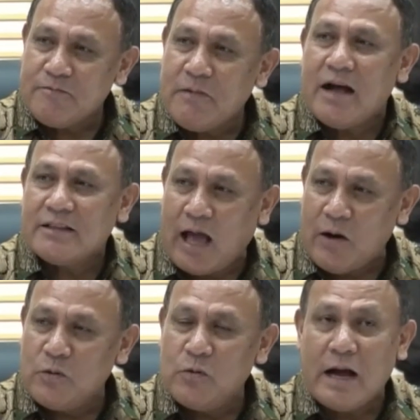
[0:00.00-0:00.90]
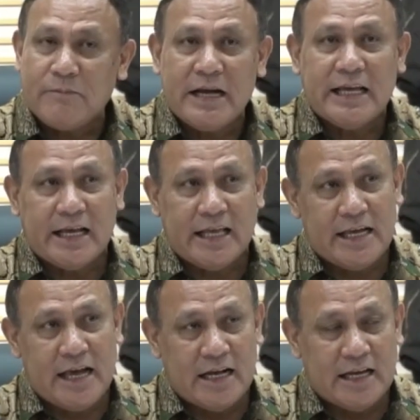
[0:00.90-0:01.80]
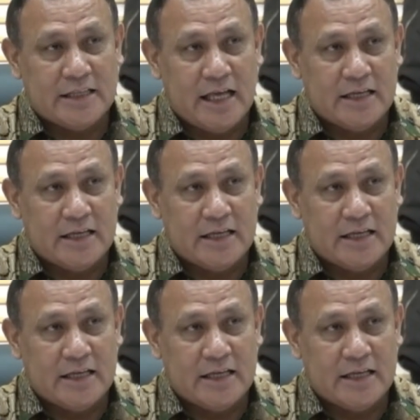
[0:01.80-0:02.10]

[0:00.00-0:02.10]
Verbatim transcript: Menteri Pertanian Syahrul Yassin Limpo